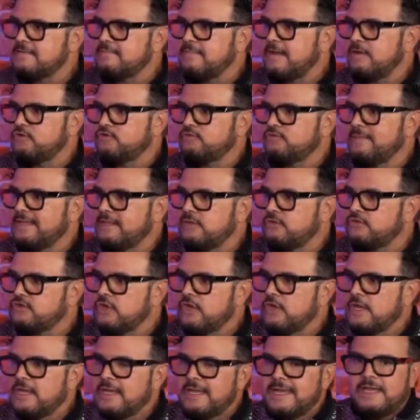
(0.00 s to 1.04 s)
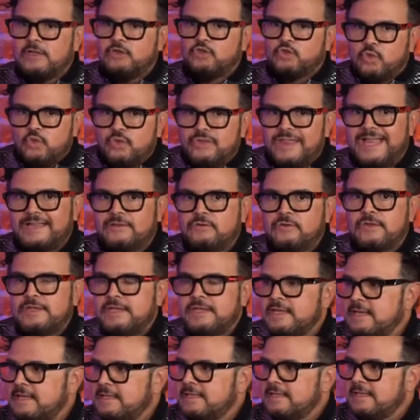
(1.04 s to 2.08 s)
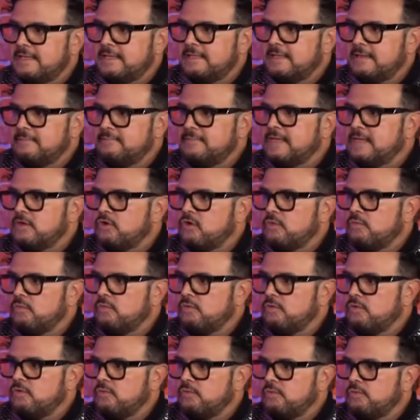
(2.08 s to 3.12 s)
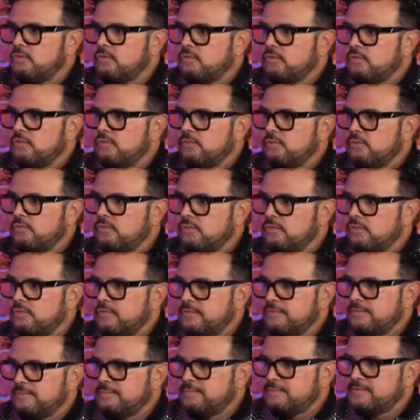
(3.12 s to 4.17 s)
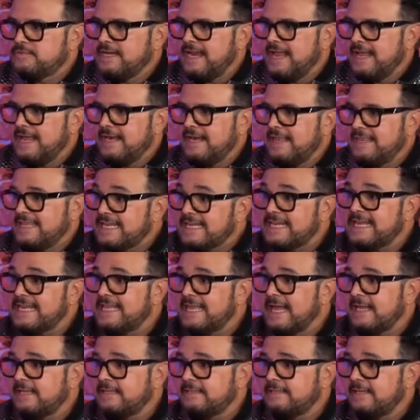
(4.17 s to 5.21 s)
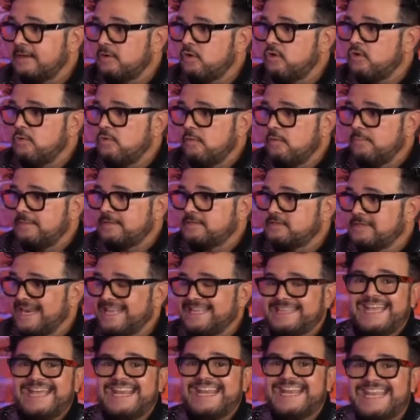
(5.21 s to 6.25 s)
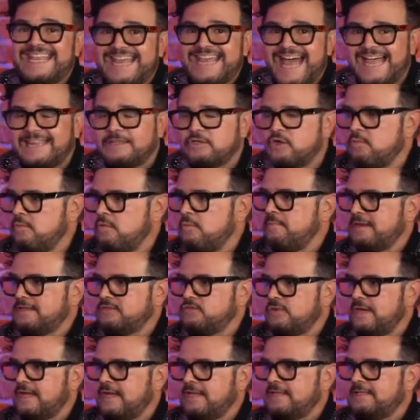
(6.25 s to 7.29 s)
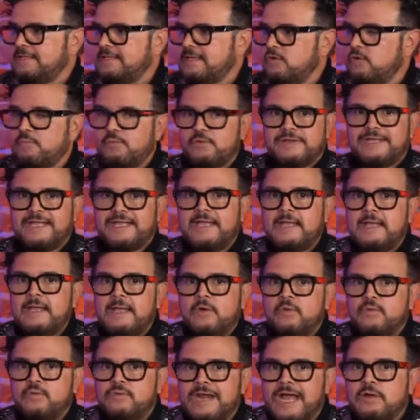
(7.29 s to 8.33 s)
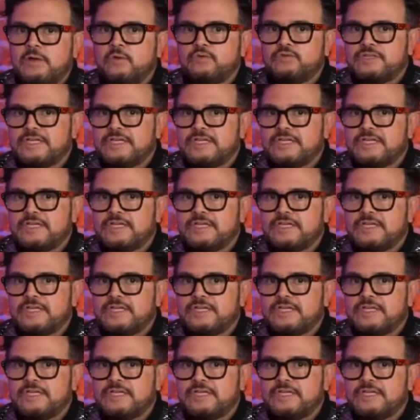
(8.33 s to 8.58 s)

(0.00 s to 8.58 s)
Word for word: encima los medios dudando de, mí como, como pues, la, dignidad que tengo como persona, la integridad como persona que tengo, porque una